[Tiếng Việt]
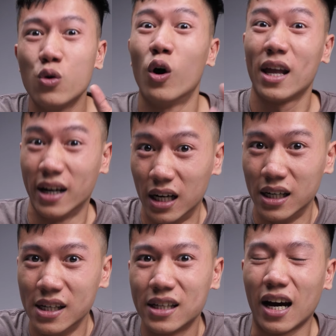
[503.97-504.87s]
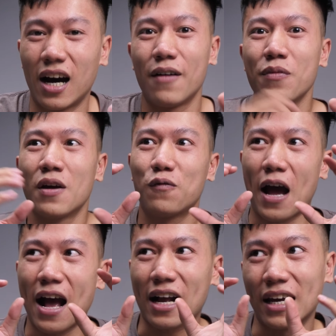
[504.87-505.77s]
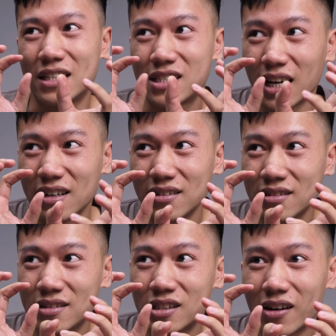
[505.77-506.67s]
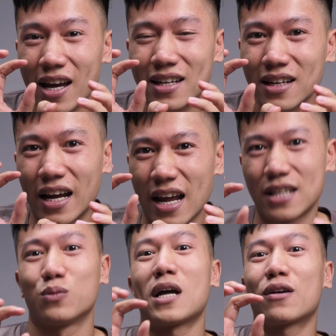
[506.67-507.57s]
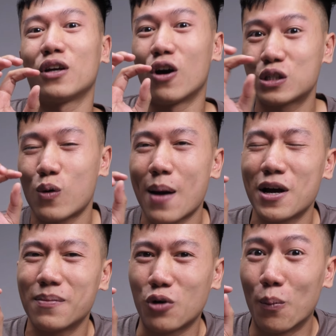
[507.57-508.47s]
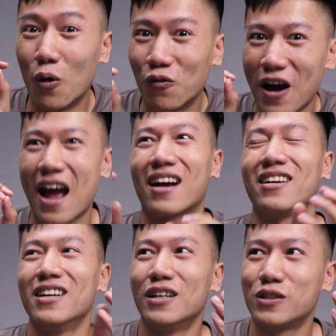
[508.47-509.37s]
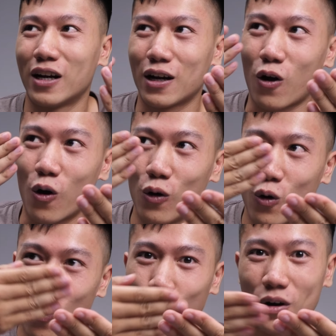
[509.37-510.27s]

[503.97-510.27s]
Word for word: đua layer đó và cái chân socket để chúng ta có thể hot swap ấy nó màu vàng ấy rồi là có logo